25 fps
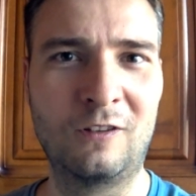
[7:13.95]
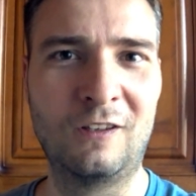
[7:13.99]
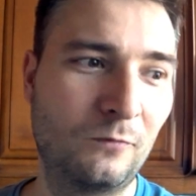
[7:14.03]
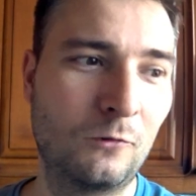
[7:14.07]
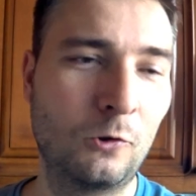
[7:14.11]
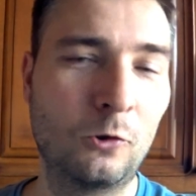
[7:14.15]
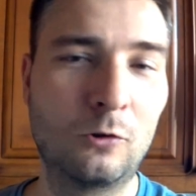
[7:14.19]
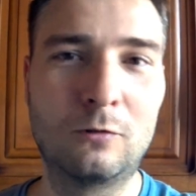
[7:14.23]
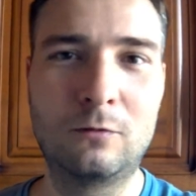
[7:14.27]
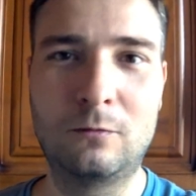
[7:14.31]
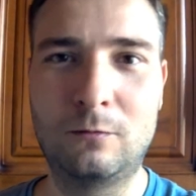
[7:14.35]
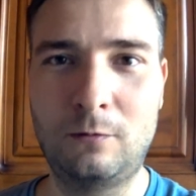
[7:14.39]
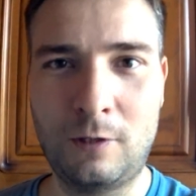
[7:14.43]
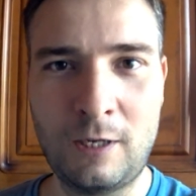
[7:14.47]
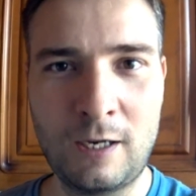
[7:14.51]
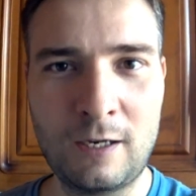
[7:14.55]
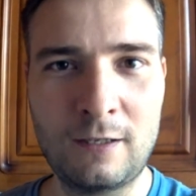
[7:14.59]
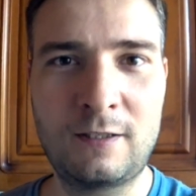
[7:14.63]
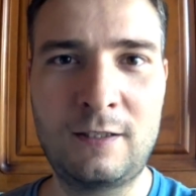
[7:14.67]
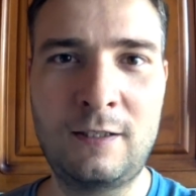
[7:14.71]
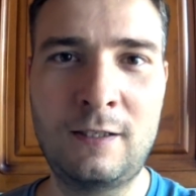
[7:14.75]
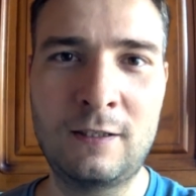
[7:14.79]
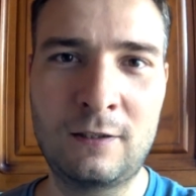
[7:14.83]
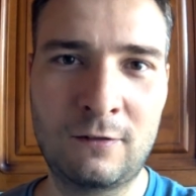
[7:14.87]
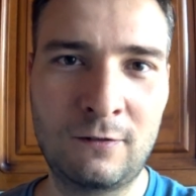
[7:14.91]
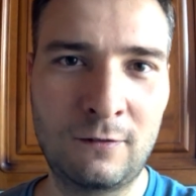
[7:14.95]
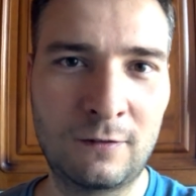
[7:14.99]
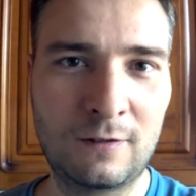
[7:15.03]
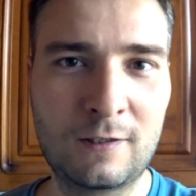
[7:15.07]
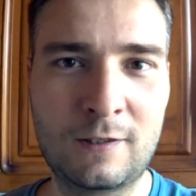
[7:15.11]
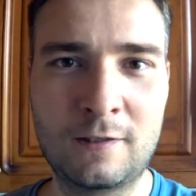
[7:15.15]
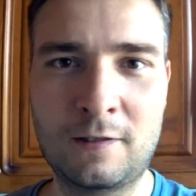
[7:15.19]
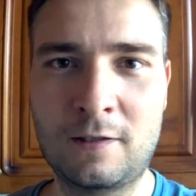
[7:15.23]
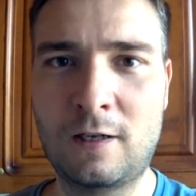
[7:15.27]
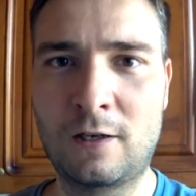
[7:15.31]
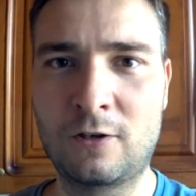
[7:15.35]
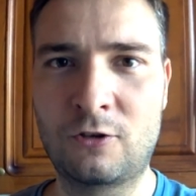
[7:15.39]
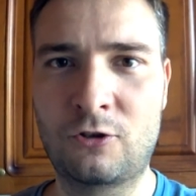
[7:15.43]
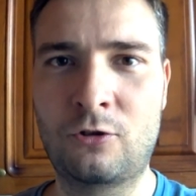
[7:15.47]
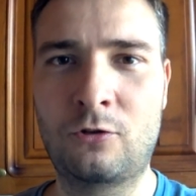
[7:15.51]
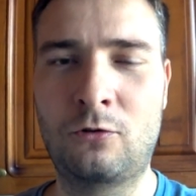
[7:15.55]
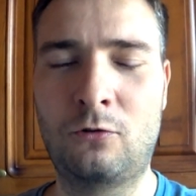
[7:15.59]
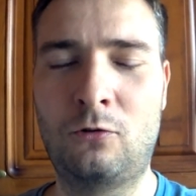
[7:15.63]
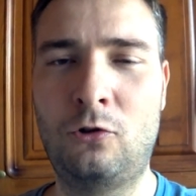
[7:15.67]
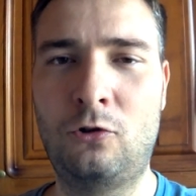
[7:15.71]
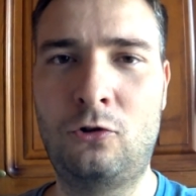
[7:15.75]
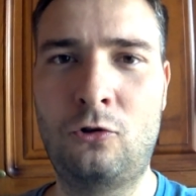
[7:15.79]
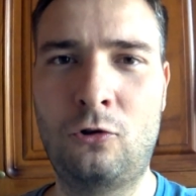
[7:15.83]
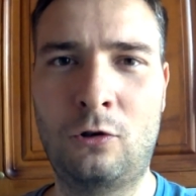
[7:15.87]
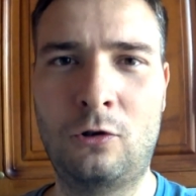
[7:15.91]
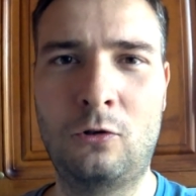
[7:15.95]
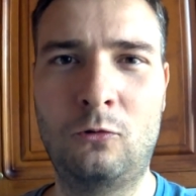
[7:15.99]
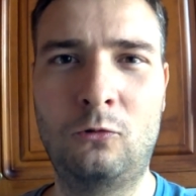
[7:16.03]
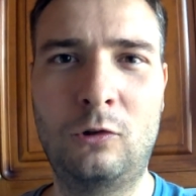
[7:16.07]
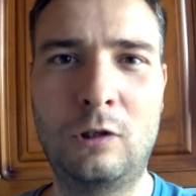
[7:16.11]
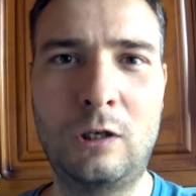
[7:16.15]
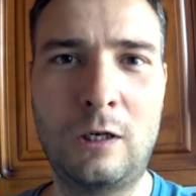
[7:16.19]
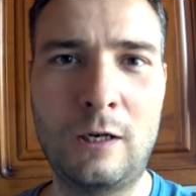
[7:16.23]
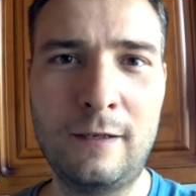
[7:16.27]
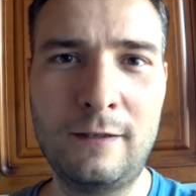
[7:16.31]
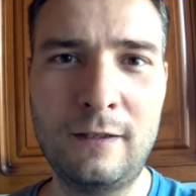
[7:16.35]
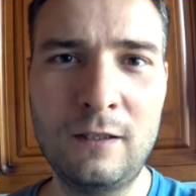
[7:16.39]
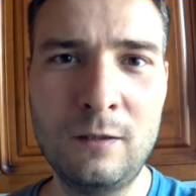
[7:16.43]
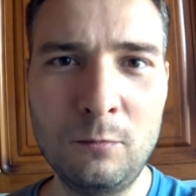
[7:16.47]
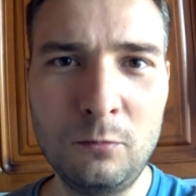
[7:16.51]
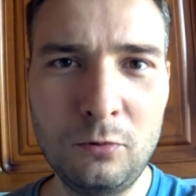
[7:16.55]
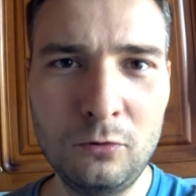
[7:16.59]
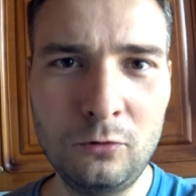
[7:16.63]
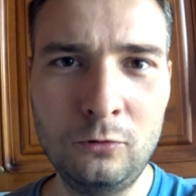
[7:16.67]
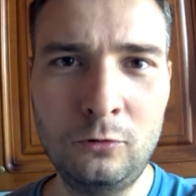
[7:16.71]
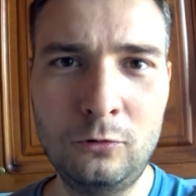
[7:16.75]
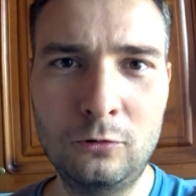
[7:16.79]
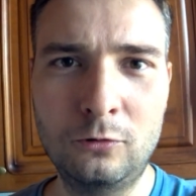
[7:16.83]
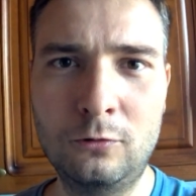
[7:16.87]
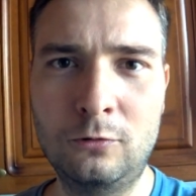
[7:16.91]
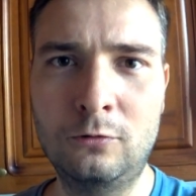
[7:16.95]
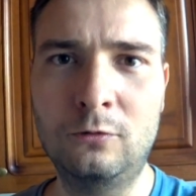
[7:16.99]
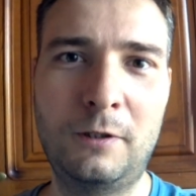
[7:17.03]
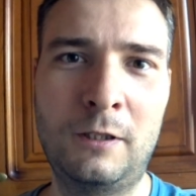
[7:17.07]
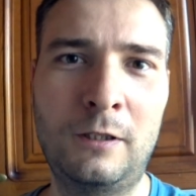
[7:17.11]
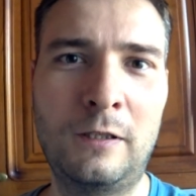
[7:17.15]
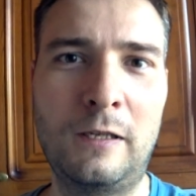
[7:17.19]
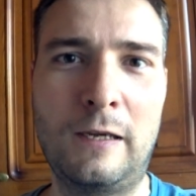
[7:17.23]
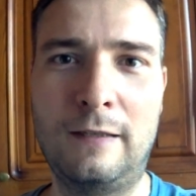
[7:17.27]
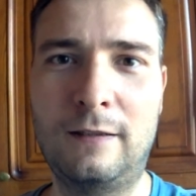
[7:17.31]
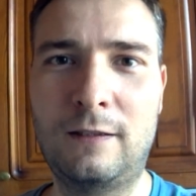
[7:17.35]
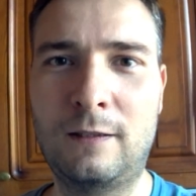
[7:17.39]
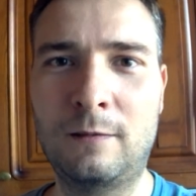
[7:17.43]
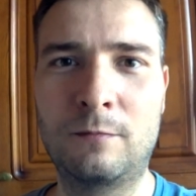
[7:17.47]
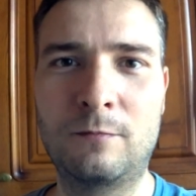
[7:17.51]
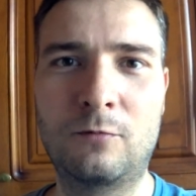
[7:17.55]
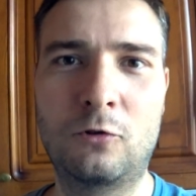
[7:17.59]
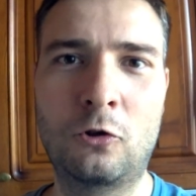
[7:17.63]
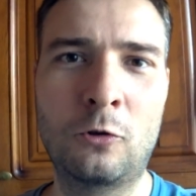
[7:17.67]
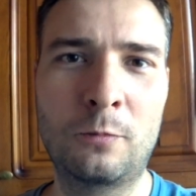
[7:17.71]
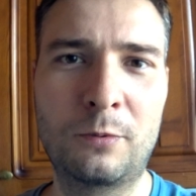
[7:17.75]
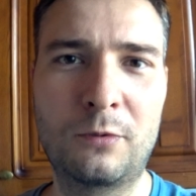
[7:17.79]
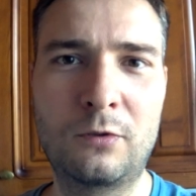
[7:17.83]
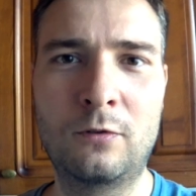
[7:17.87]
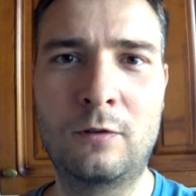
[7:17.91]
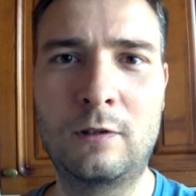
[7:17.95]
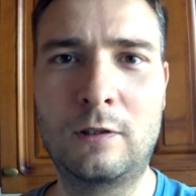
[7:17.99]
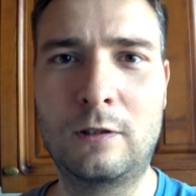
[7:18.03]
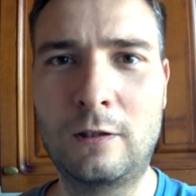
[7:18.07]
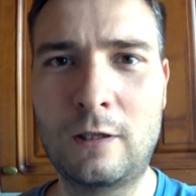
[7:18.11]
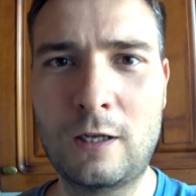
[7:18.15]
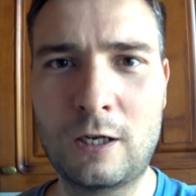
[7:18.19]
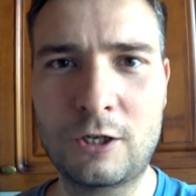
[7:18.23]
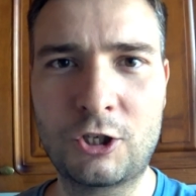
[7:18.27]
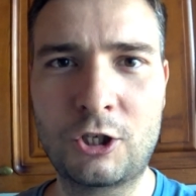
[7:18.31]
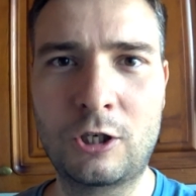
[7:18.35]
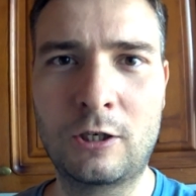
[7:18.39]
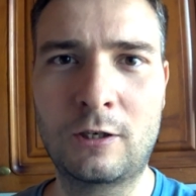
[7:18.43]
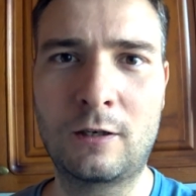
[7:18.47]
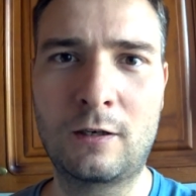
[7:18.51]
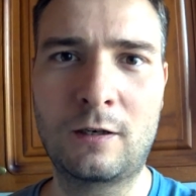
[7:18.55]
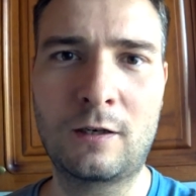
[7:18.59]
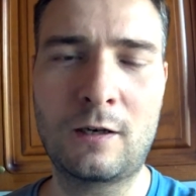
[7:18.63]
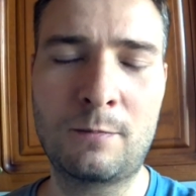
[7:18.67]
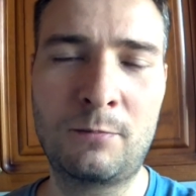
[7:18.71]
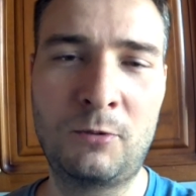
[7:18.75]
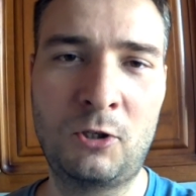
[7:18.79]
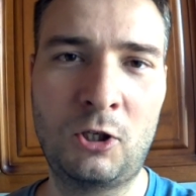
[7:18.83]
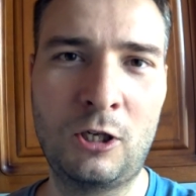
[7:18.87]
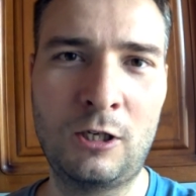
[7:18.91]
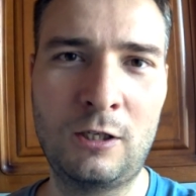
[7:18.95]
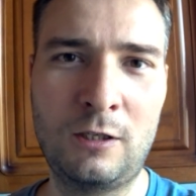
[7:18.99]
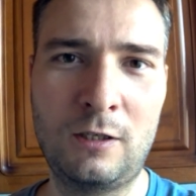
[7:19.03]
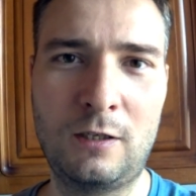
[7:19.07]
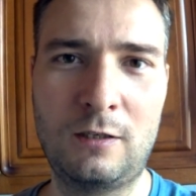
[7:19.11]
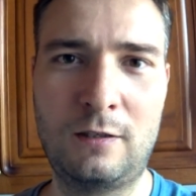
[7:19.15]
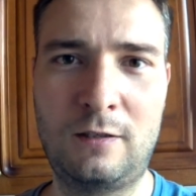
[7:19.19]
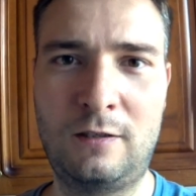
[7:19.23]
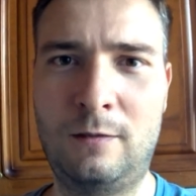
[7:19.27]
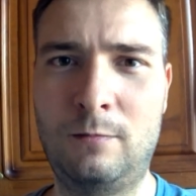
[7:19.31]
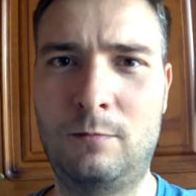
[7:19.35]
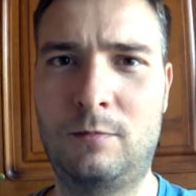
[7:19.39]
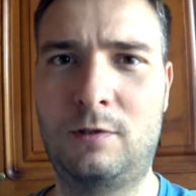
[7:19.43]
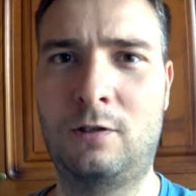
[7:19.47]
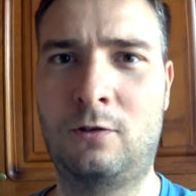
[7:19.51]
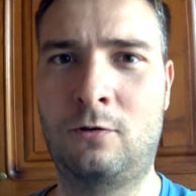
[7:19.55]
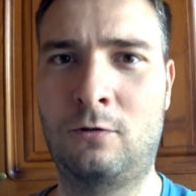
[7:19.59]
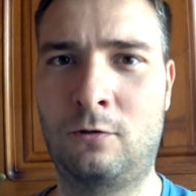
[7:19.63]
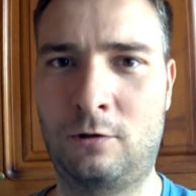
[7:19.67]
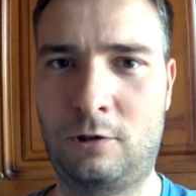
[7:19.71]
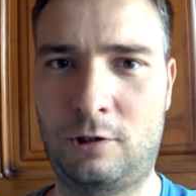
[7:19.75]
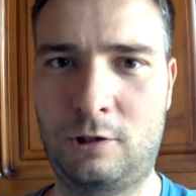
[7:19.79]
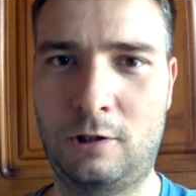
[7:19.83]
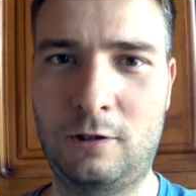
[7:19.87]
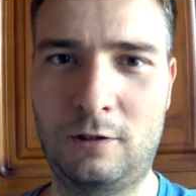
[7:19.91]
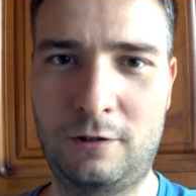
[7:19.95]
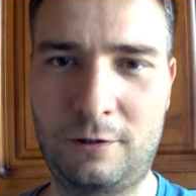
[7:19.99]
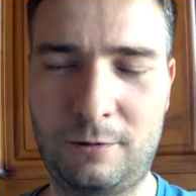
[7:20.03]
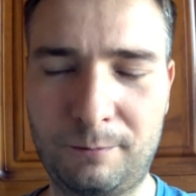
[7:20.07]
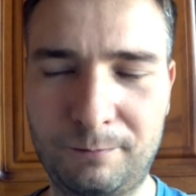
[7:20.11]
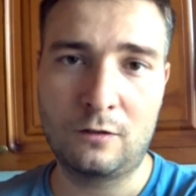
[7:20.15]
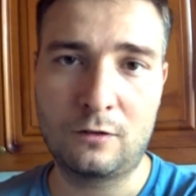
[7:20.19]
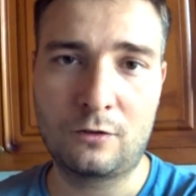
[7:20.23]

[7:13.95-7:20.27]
Ну, я, естественно, сказал, что ничего я удалять не буду. И на этом, собственно, наше общение с ним закончилось.